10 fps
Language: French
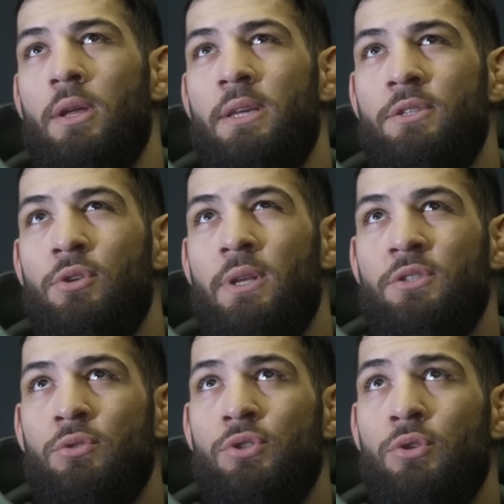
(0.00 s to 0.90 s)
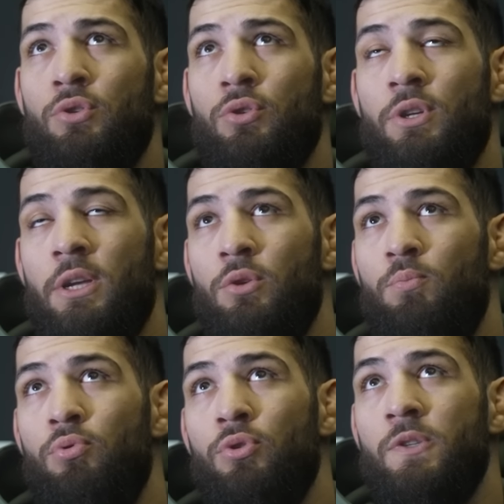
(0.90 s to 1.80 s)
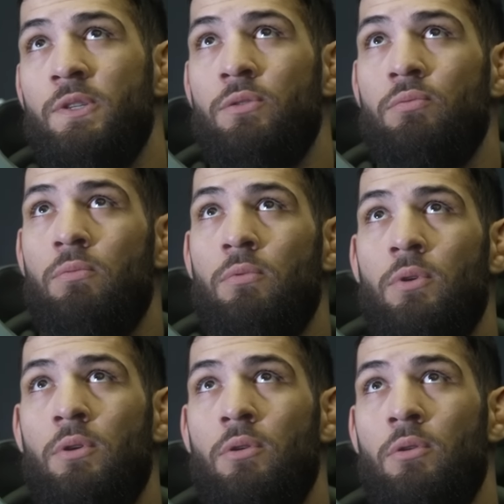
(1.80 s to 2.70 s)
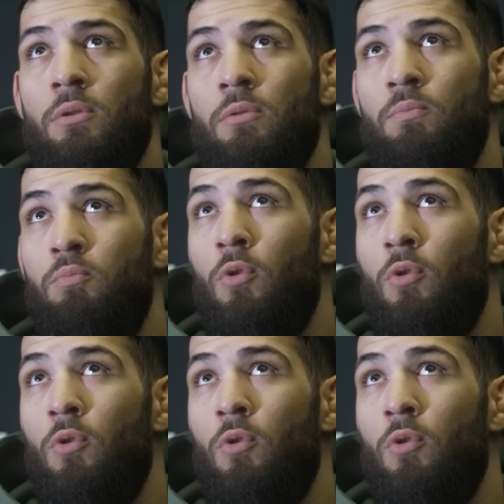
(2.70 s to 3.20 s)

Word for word: Qu'est-ce que le Nasourdine d'aujourd'hui a de plus euh,